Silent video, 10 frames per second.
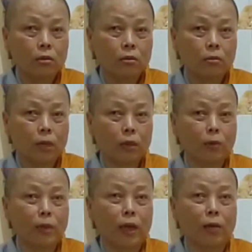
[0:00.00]
Phật
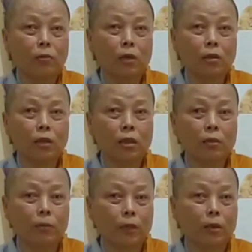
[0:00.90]
trong nhà không tưởng, ta nói
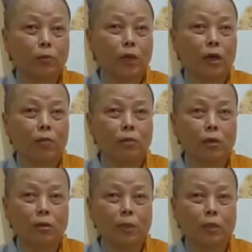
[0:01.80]
Phật trong nhà không
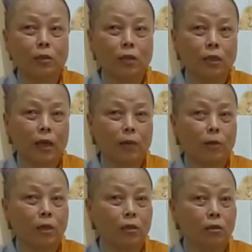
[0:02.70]
tưởng mà tưởng Thích Ca
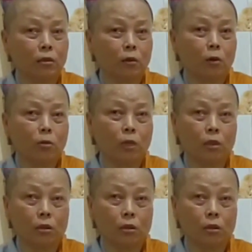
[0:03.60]
ngoài đường cũng không được.